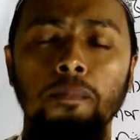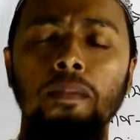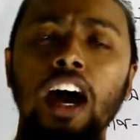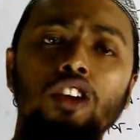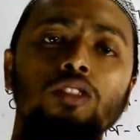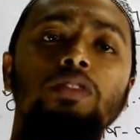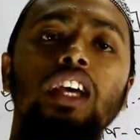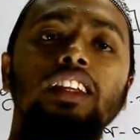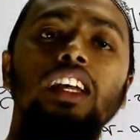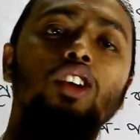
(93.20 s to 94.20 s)
মানব
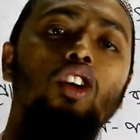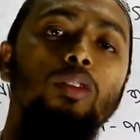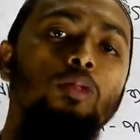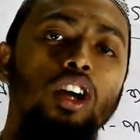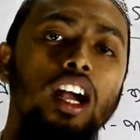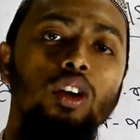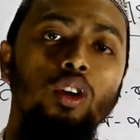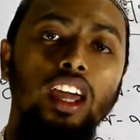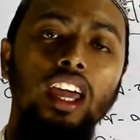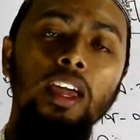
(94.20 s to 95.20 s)
জাতির
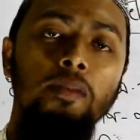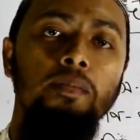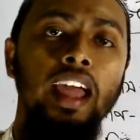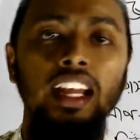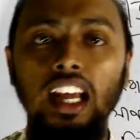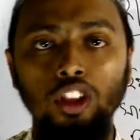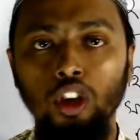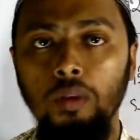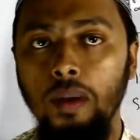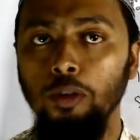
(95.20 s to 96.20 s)
কর্মকাণ্ডকে
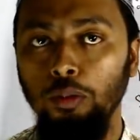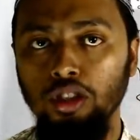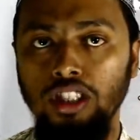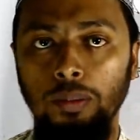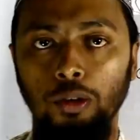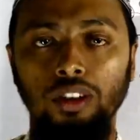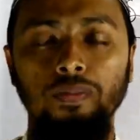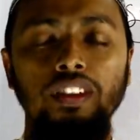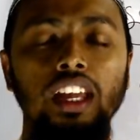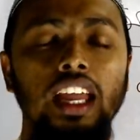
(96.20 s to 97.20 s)
ব্যঙ্গাত্মকভাবে উপস্থাপন
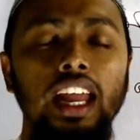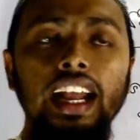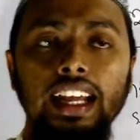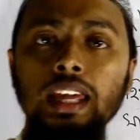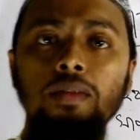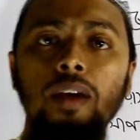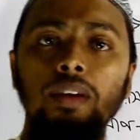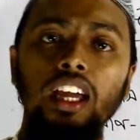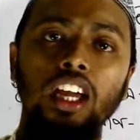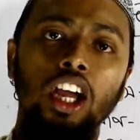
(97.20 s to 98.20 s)
এটা কিভাবে
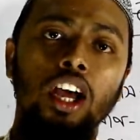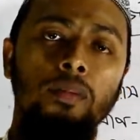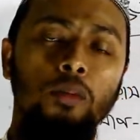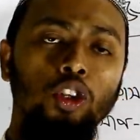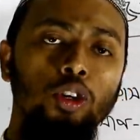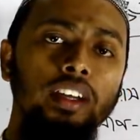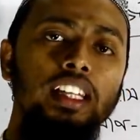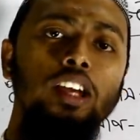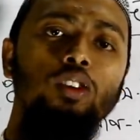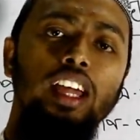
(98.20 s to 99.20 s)
প্রথমে
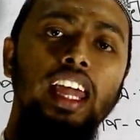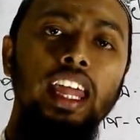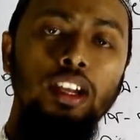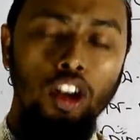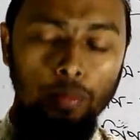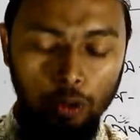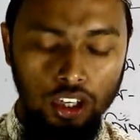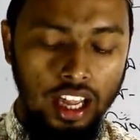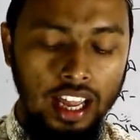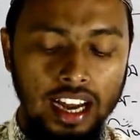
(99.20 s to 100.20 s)
দেখুন এই গল্প
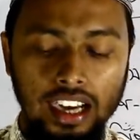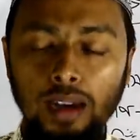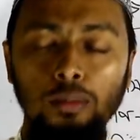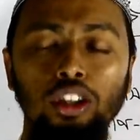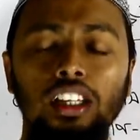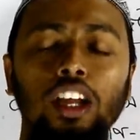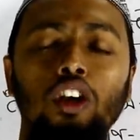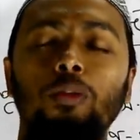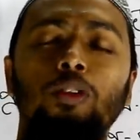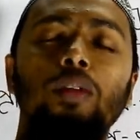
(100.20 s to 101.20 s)
এই ইয়াটার মধ্যে
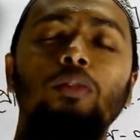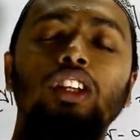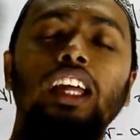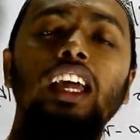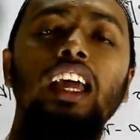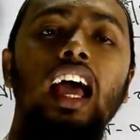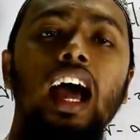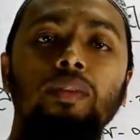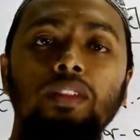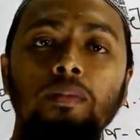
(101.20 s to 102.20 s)
গল্পটার মধ্যে
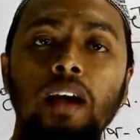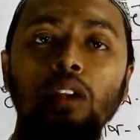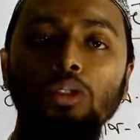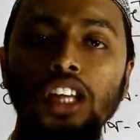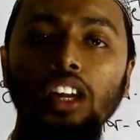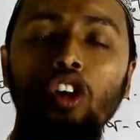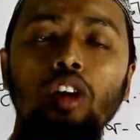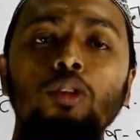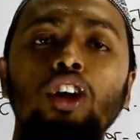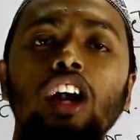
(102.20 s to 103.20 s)
আপনার মানুষের
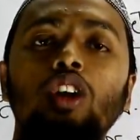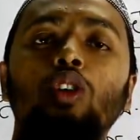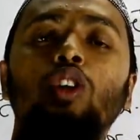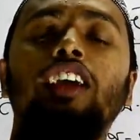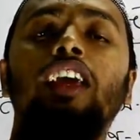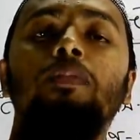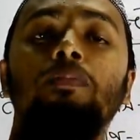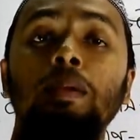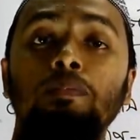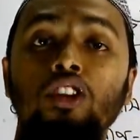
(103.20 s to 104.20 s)
কর্মকাণ্ডগুলোকে
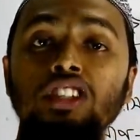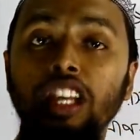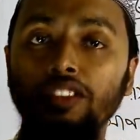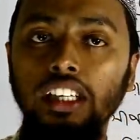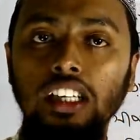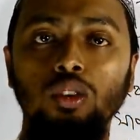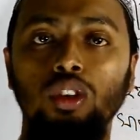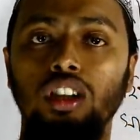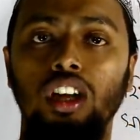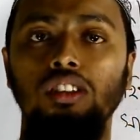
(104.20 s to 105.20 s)
মানে পজিটিভ দিকটা তুলে
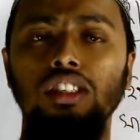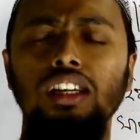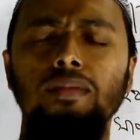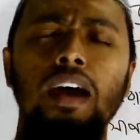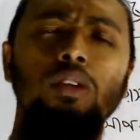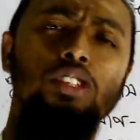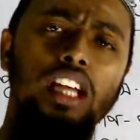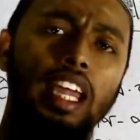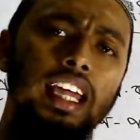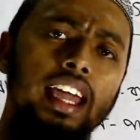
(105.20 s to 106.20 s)
ধরা হয়েছে মানুষ
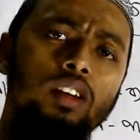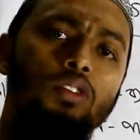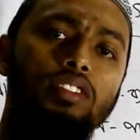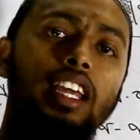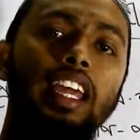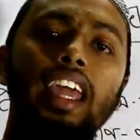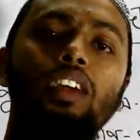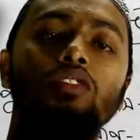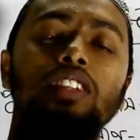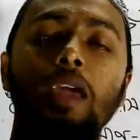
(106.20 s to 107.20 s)
এই এই করছে এই এই
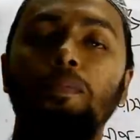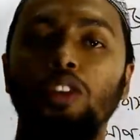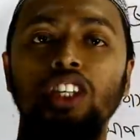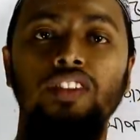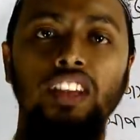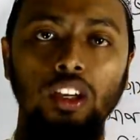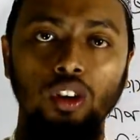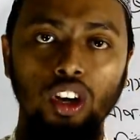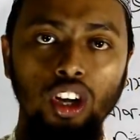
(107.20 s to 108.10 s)
করছে এই পজিটিভ দিকগুলো